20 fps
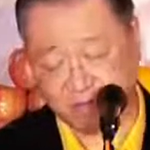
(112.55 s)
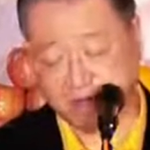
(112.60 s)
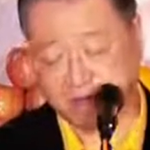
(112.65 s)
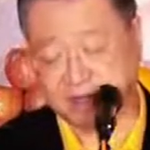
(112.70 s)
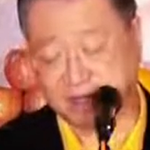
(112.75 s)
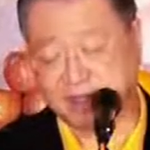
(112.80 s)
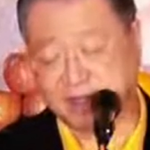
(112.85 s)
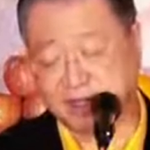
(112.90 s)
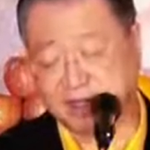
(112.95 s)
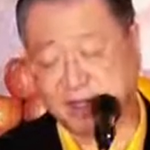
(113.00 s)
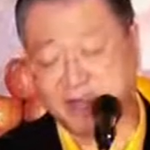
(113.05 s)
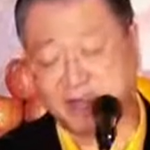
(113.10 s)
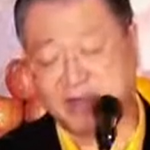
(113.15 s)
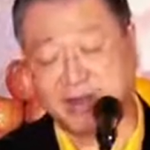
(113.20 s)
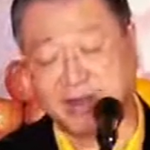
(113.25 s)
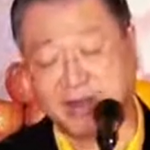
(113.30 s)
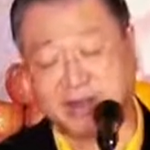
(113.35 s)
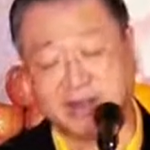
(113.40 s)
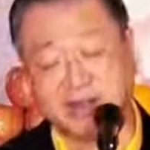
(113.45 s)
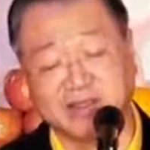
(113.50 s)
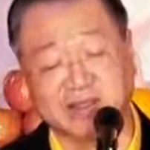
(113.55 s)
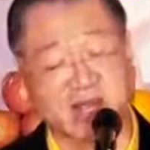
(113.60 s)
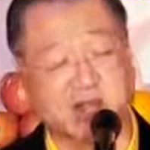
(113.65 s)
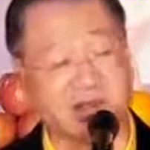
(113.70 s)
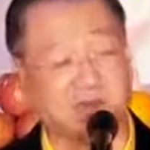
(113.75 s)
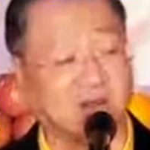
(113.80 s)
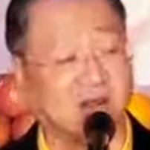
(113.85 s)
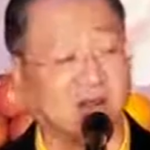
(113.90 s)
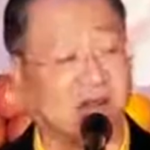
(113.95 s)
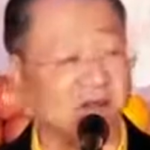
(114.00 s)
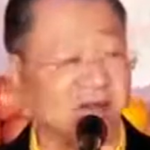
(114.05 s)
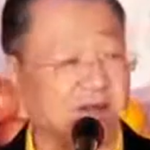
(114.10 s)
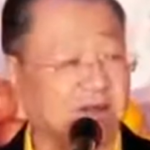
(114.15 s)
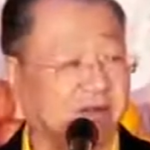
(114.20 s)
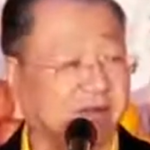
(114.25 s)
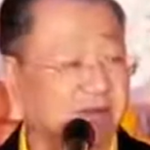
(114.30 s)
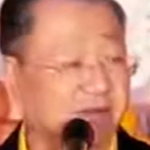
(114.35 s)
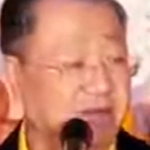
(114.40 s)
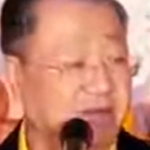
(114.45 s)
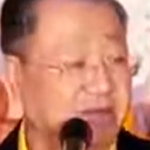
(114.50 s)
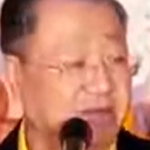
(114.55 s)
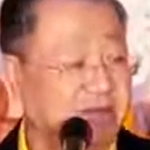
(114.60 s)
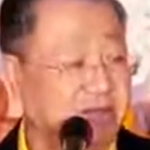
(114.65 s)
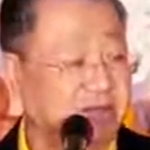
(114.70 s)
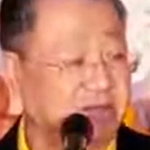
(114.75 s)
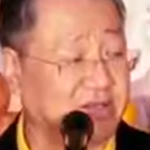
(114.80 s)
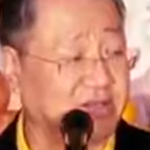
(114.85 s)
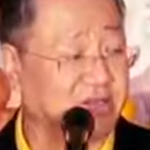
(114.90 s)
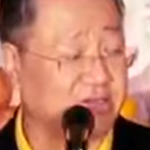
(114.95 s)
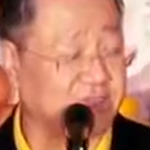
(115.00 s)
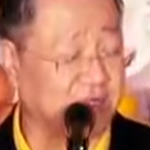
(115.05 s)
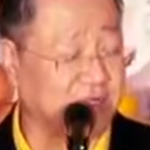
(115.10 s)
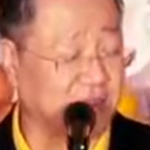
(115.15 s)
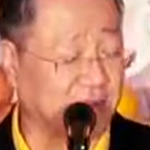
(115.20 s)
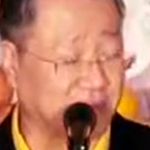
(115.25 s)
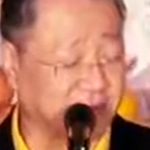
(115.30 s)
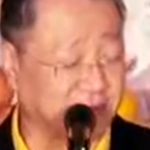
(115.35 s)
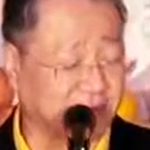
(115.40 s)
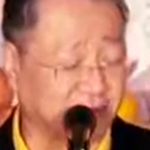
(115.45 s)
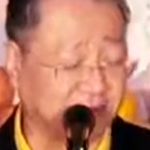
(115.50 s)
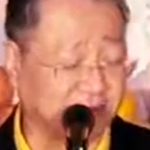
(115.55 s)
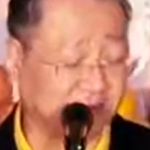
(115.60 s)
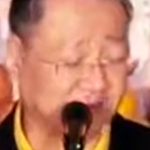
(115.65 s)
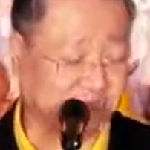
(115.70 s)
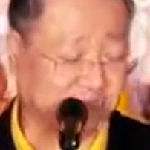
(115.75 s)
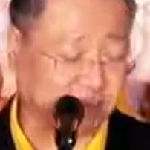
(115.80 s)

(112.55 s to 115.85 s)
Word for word: 帮人家们两肋插刀，实际上嘛，